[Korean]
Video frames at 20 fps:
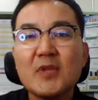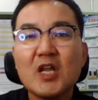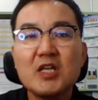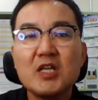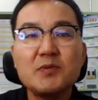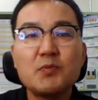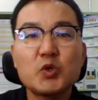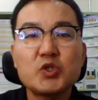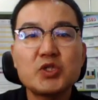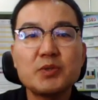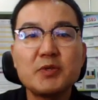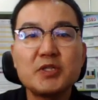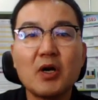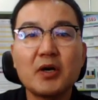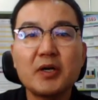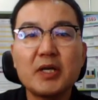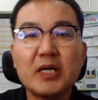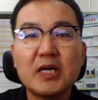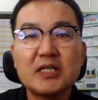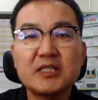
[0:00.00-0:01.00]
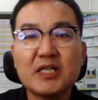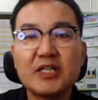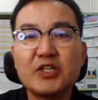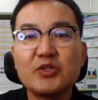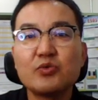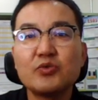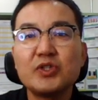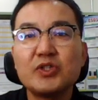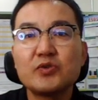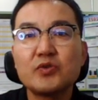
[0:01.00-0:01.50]
이 보시면 여기가 이제
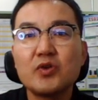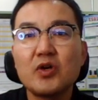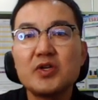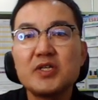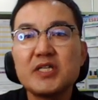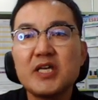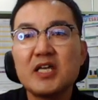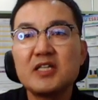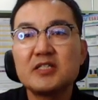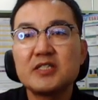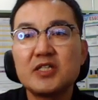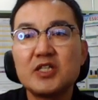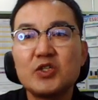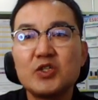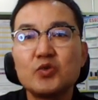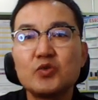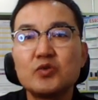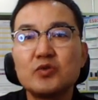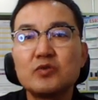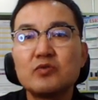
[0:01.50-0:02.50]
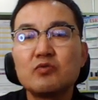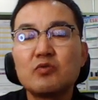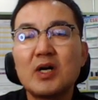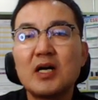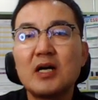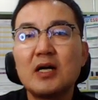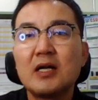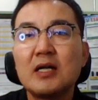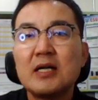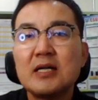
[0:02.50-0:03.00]
기둥이고요. 이게 이제
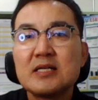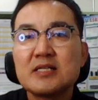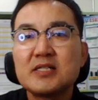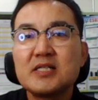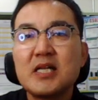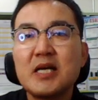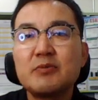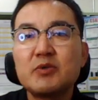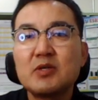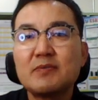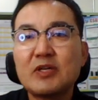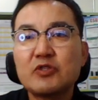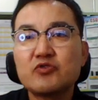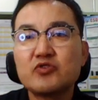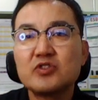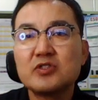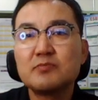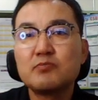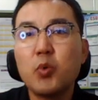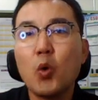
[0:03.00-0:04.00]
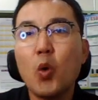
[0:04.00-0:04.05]
기둥과 슬래브를 받추는